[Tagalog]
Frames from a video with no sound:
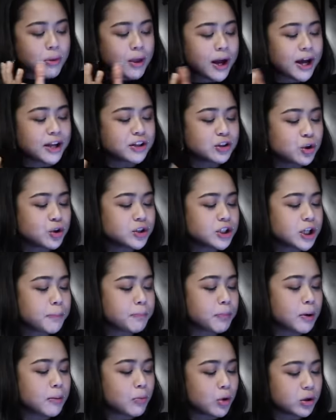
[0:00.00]
Ano
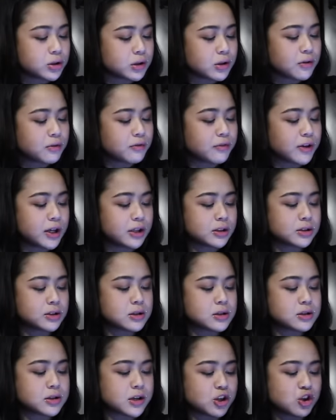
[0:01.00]
nagpa-motivate
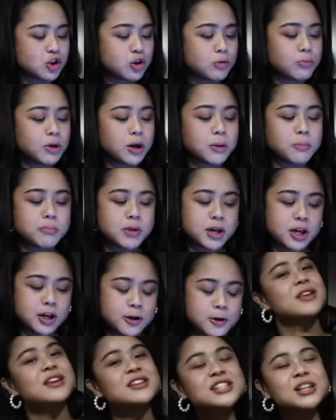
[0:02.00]
sa'yo mag-bake?
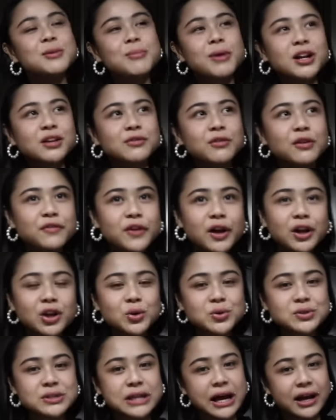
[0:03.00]
Sa mga
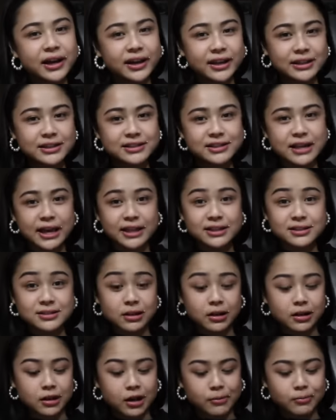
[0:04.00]
nagpa-follow sa akin sa
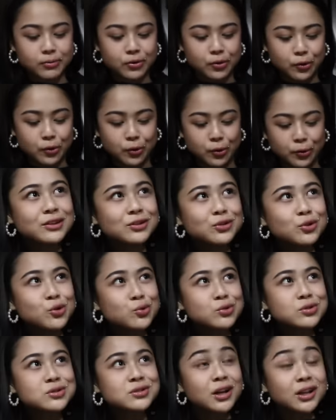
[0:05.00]
Instagram ko,
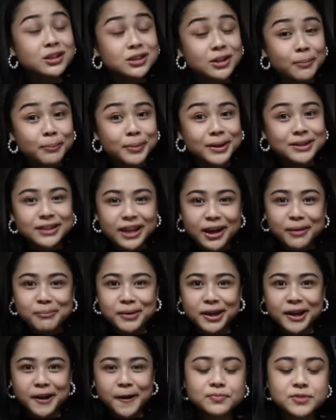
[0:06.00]
nung start ng
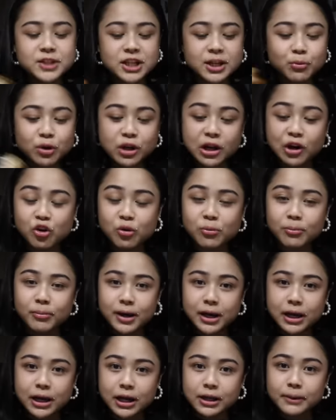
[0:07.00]
pandemic, sinimulan kong
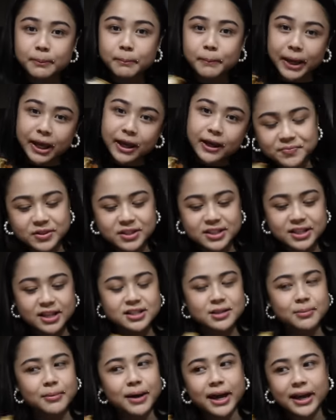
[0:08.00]
mag-bake.
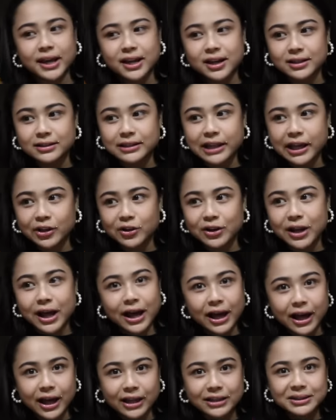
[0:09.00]
Sinasa bahay lang tayo
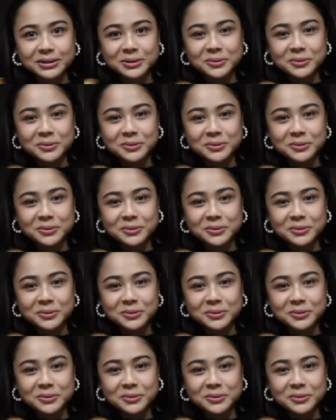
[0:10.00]
lahat.